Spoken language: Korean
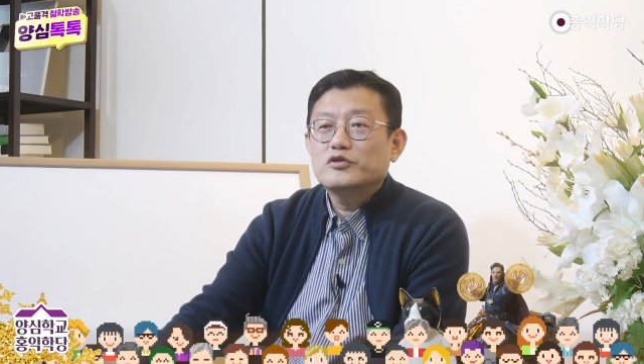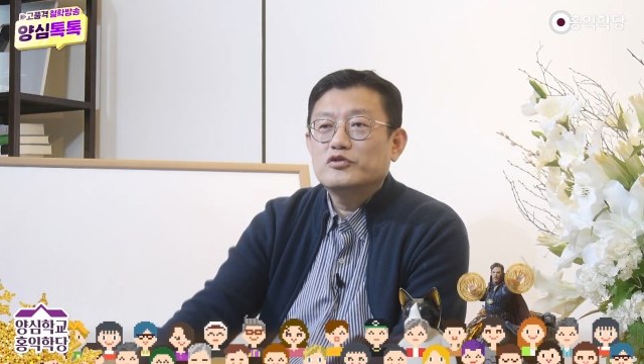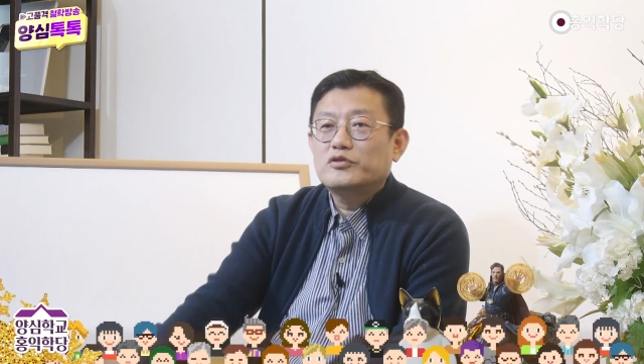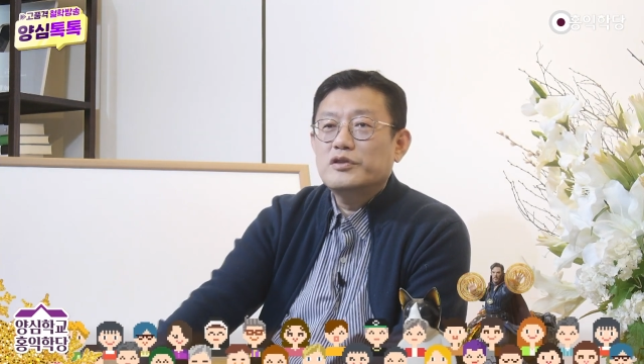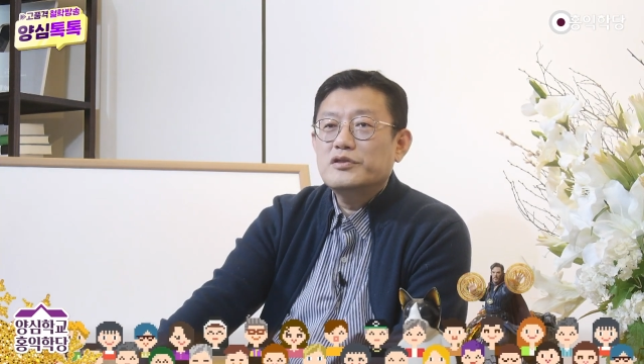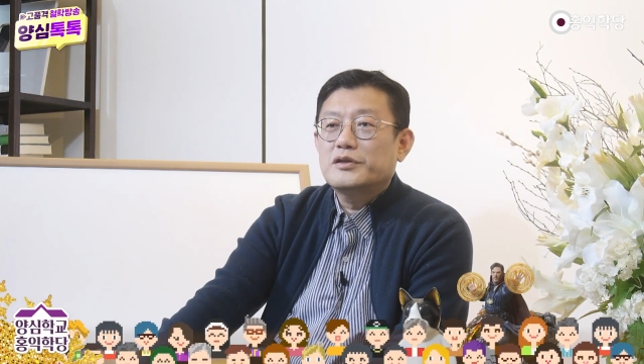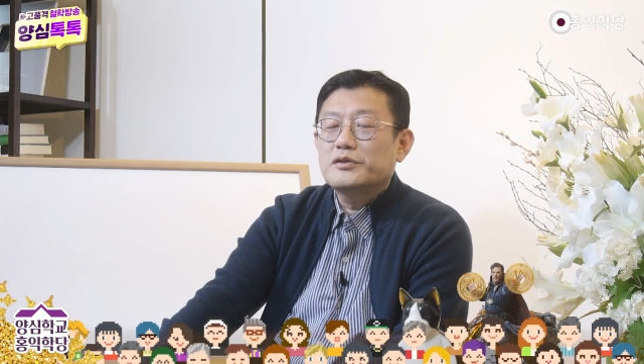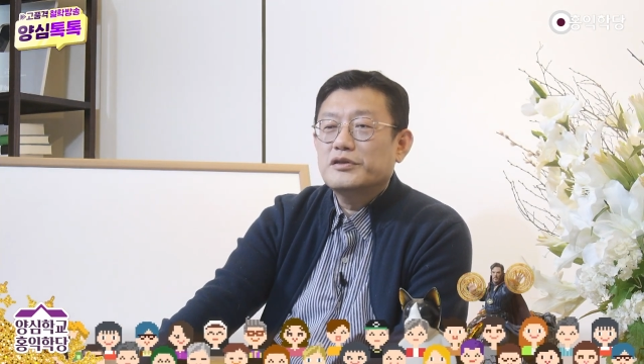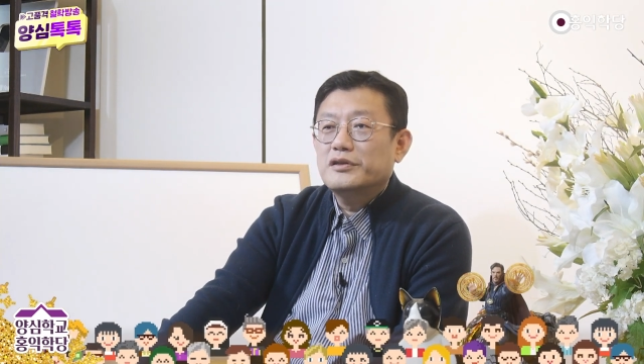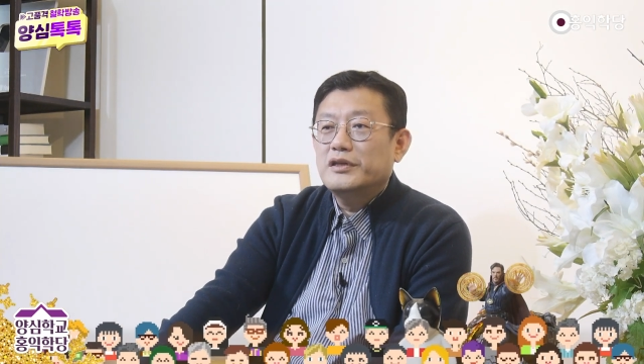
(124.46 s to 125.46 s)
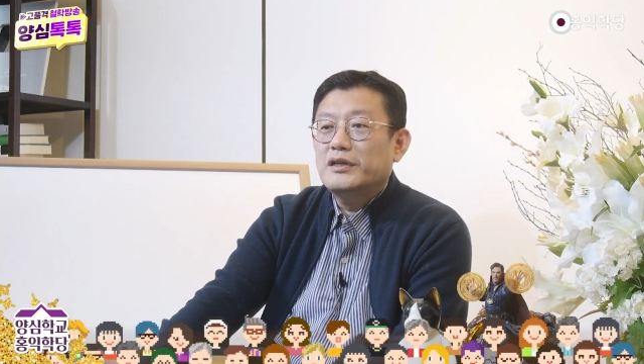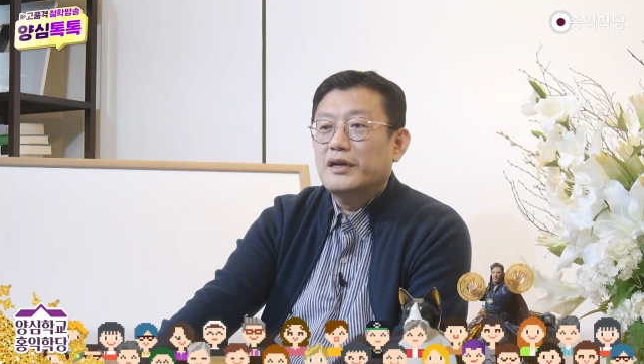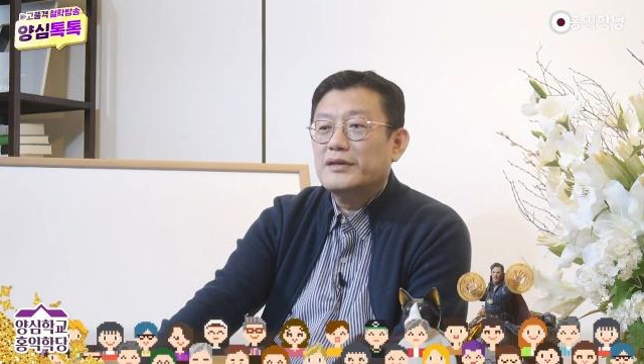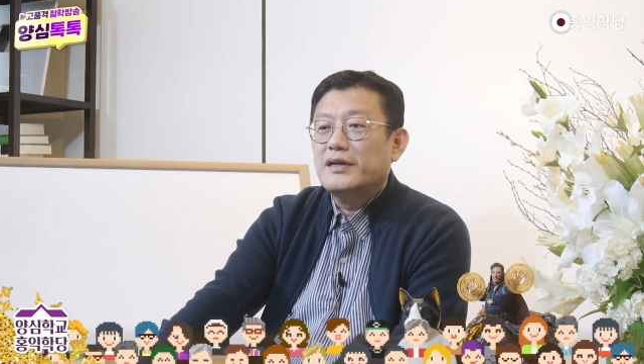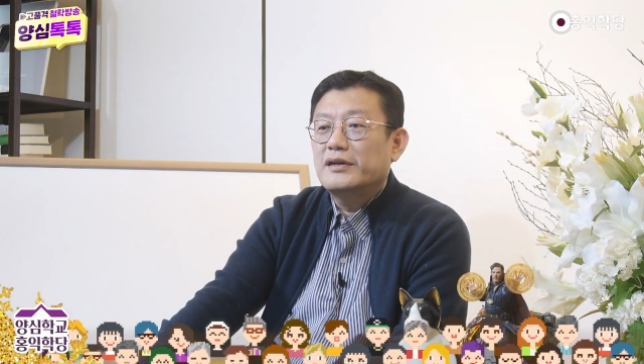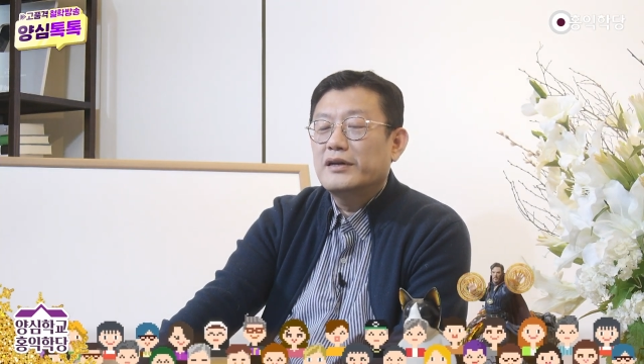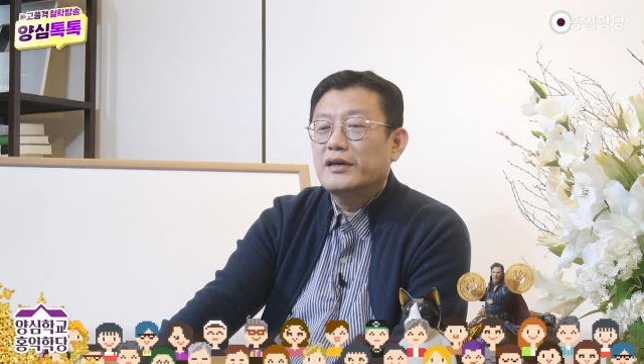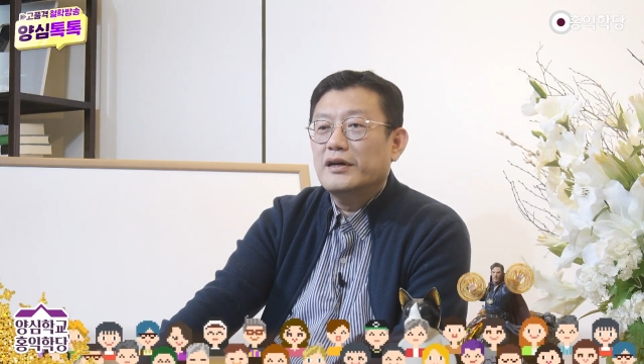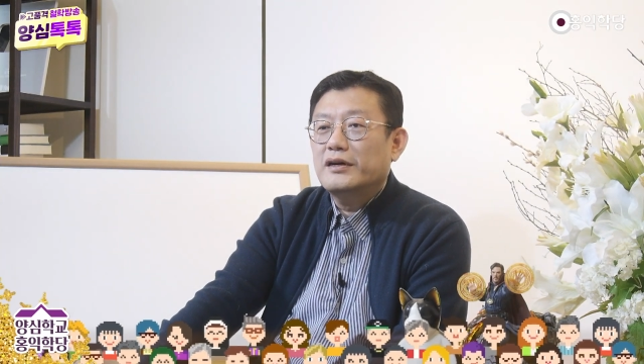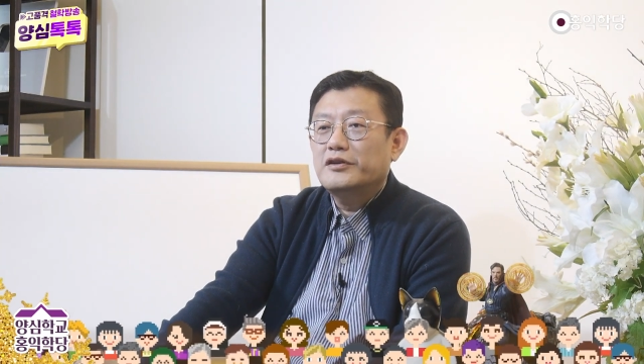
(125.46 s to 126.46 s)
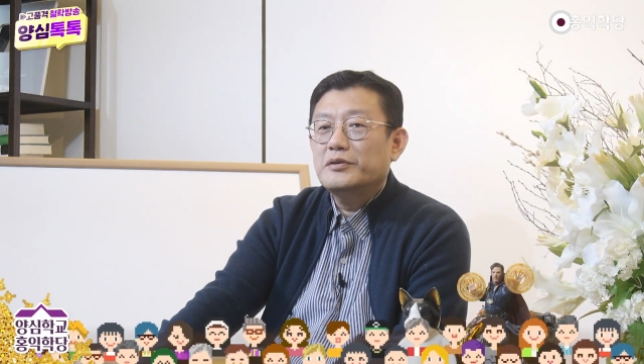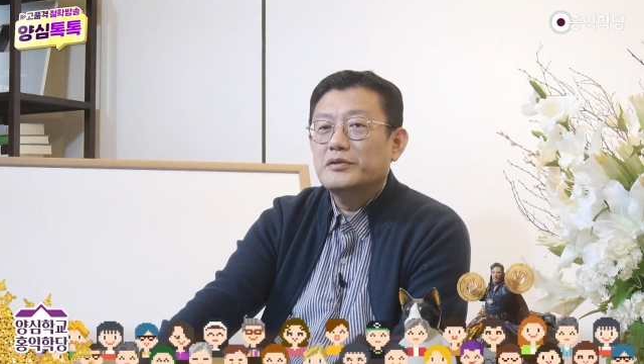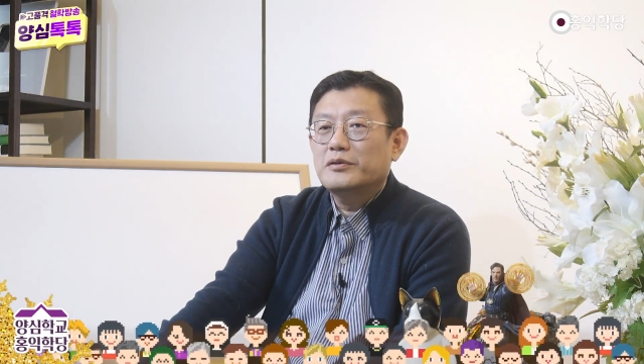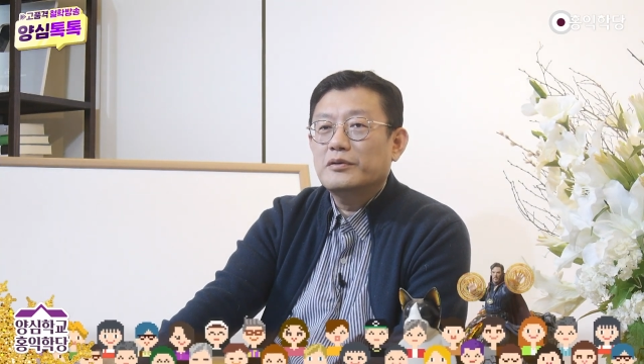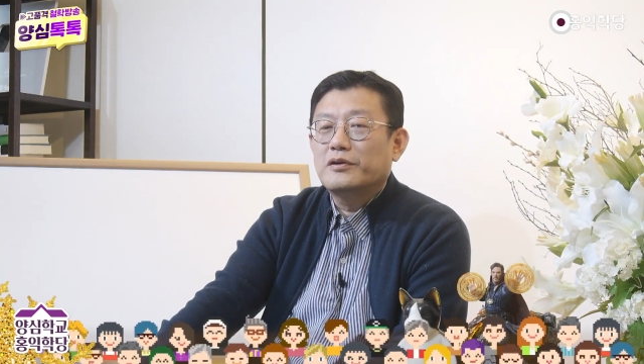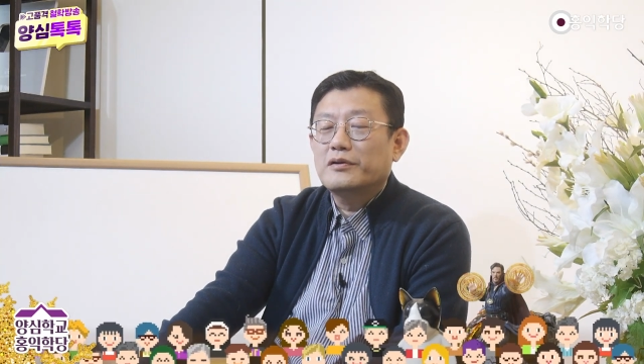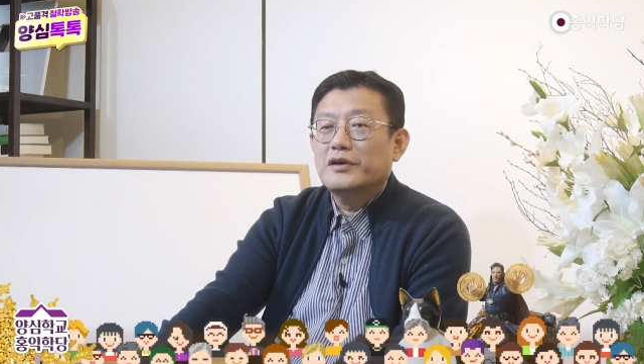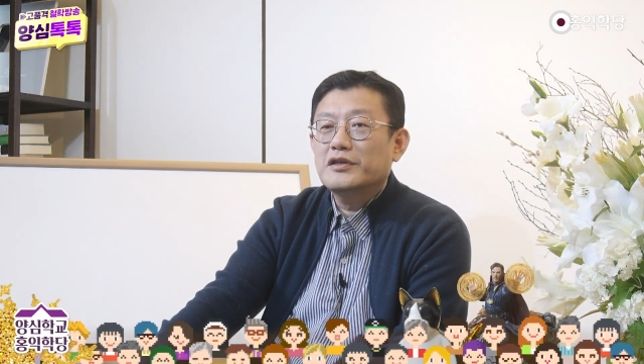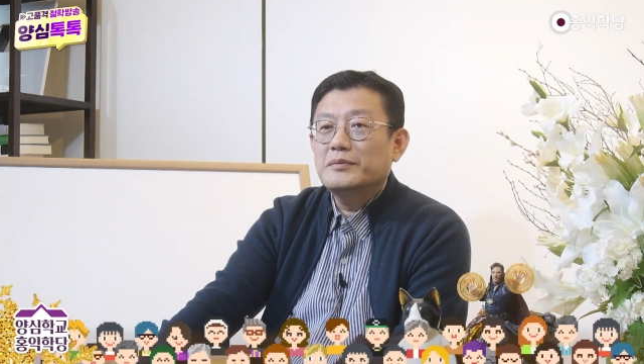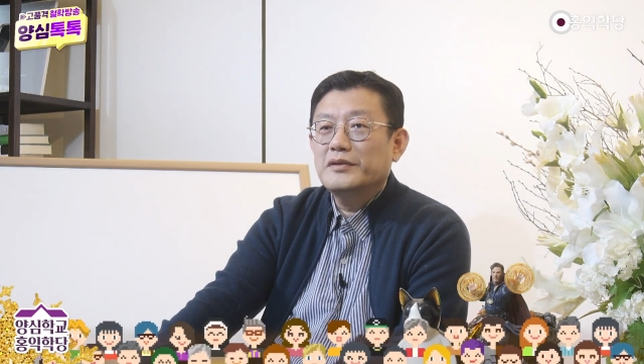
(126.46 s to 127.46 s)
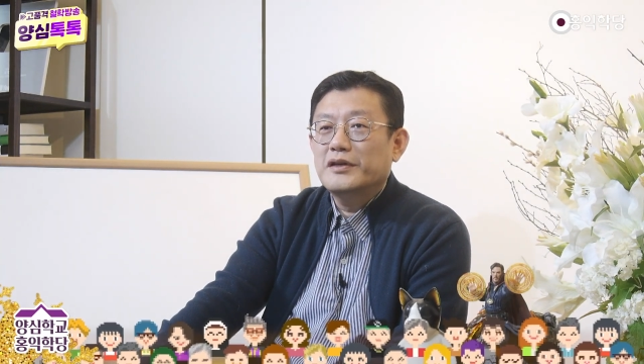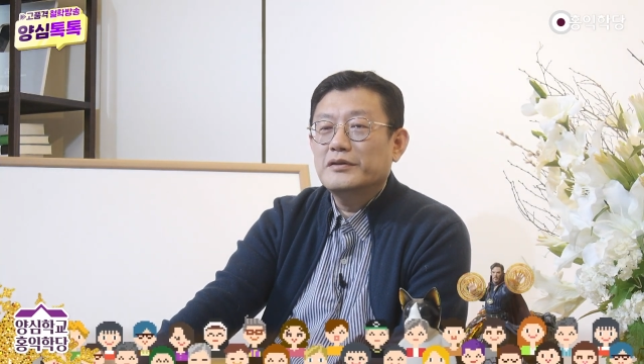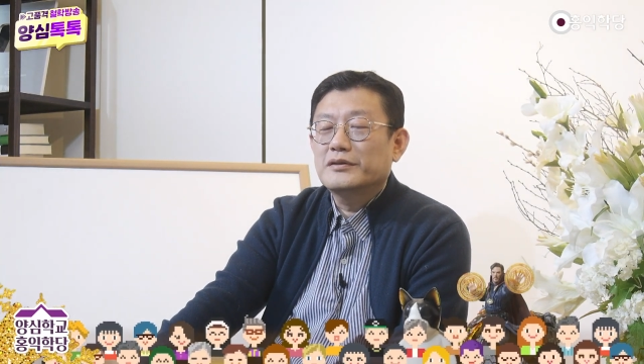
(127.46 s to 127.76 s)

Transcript: 주권자로서 이 나라 잘 되게 한 걸음씩 또 걸어가시면 돼요.